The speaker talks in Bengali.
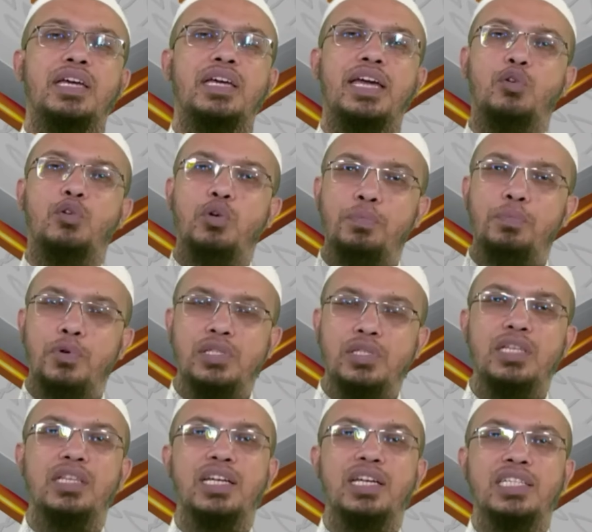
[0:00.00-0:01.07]
এরকম
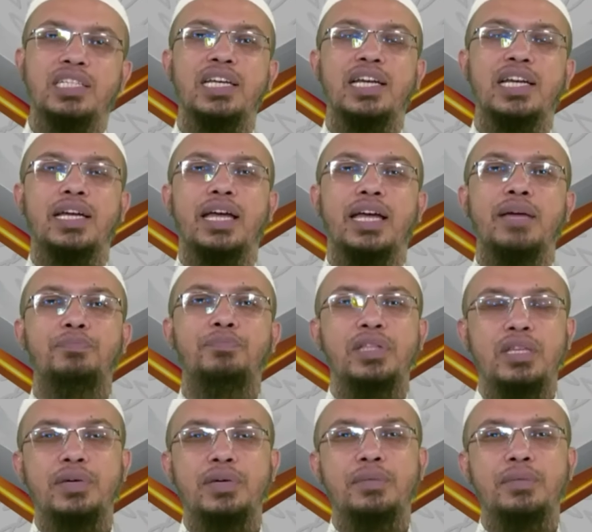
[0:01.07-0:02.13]
পরিস্থিতিতে এসে এই
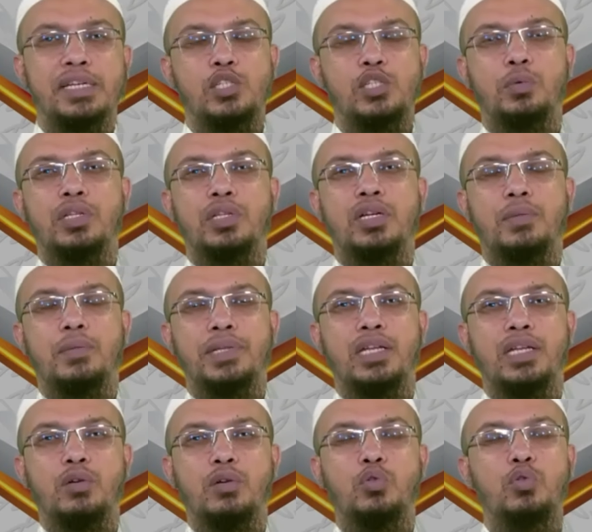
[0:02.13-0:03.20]
পৃথিবীর বাস্তবতাটা
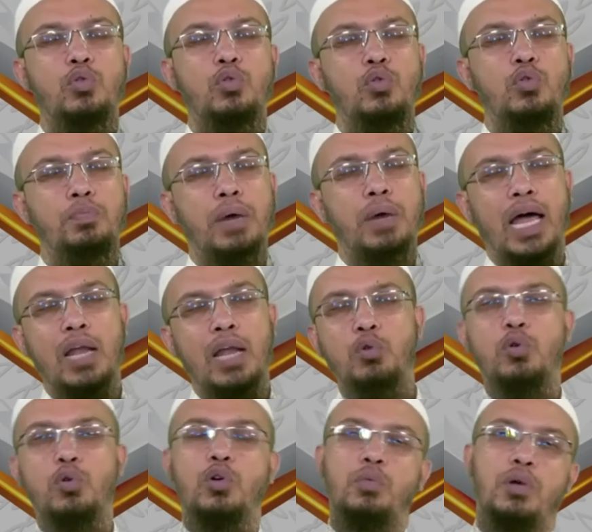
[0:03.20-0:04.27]
আমাদের খুব ভালো
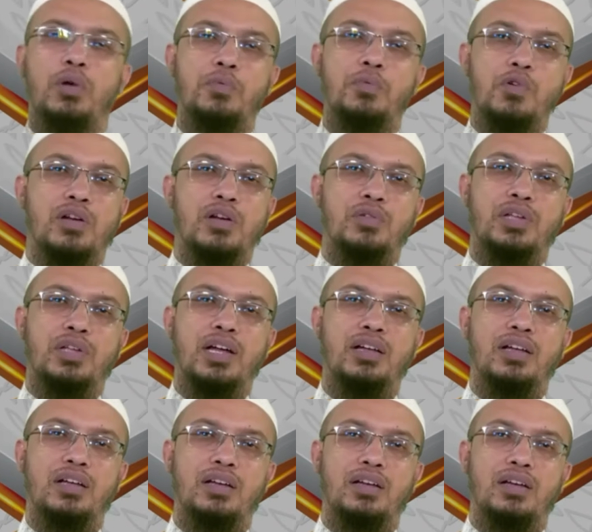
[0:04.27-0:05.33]
করে অনুভব করার কথা
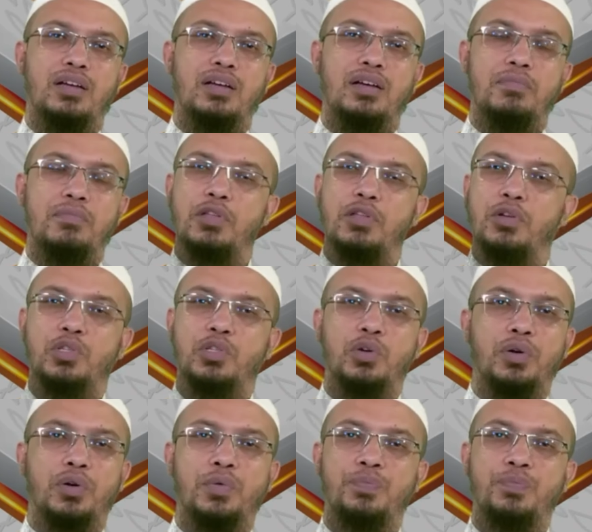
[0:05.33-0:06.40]
প্রিয়
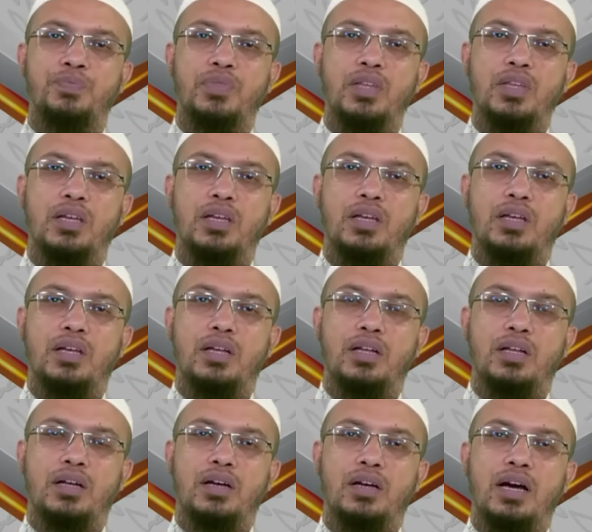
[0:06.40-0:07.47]
দর্শক
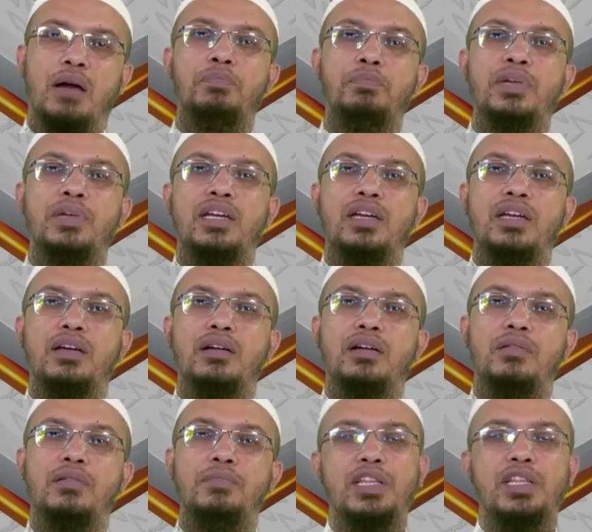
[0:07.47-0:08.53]
আপনি
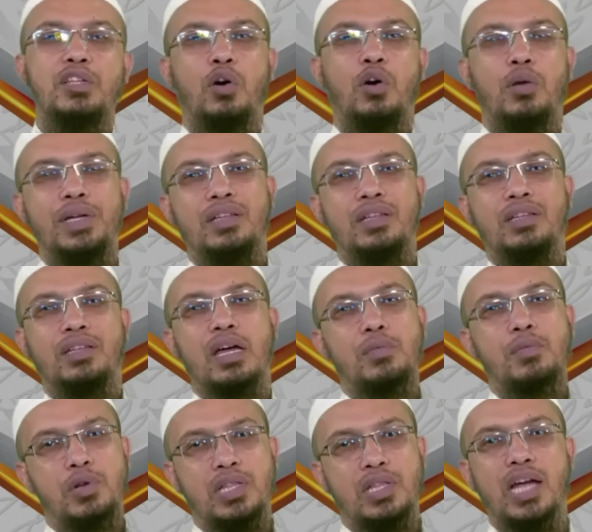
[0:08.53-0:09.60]
বৃদ্ধ হবেন
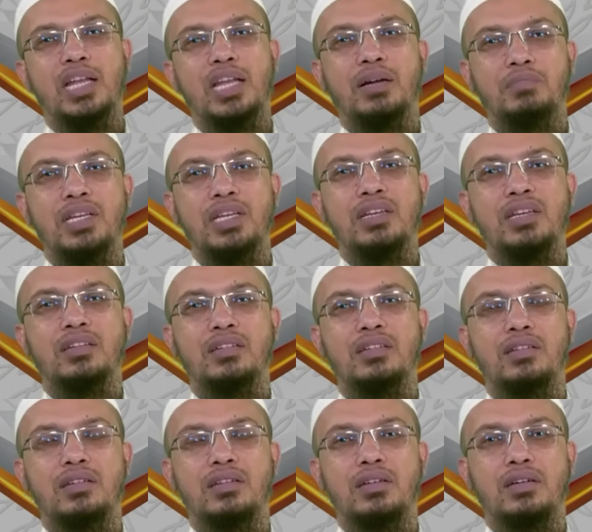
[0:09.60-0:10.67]
তারপরে দায়ী রাখবেন
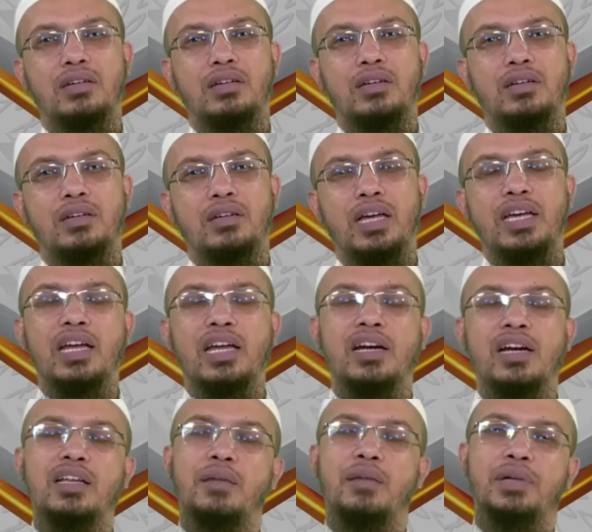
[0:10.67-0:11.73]
এই
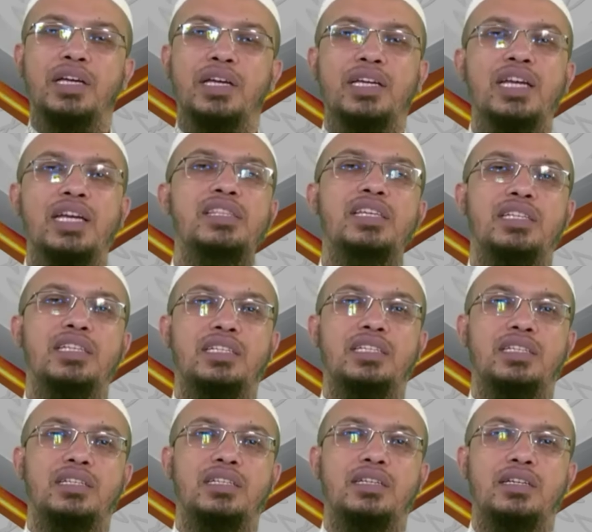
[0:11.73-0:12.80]
গ্যারান্টি আপনাকে কি দিয়েছে
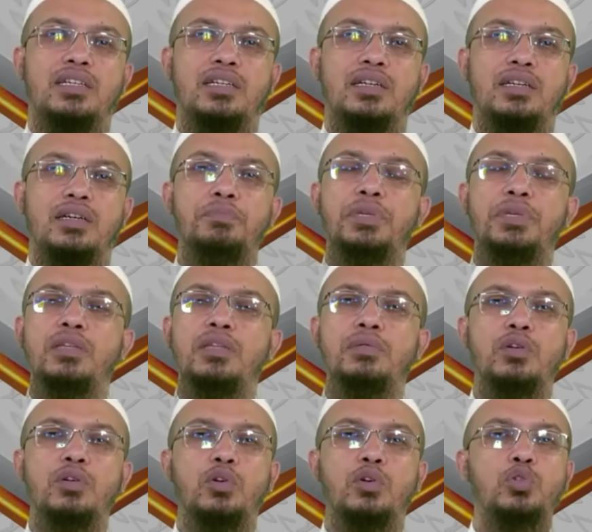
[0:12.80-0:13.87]

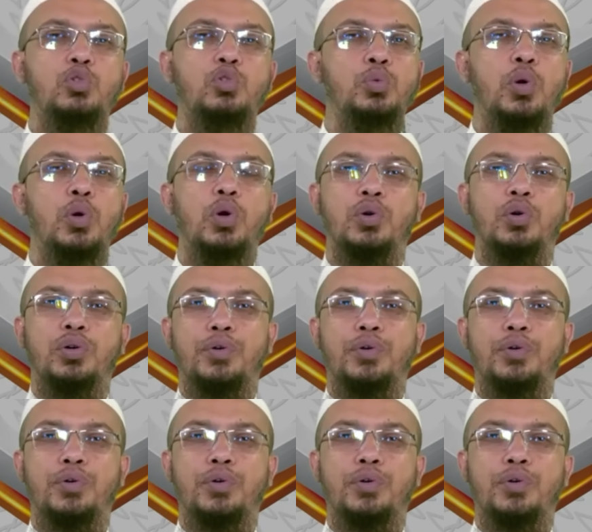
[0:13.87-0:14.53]
পৃথিবীতে কত যুবক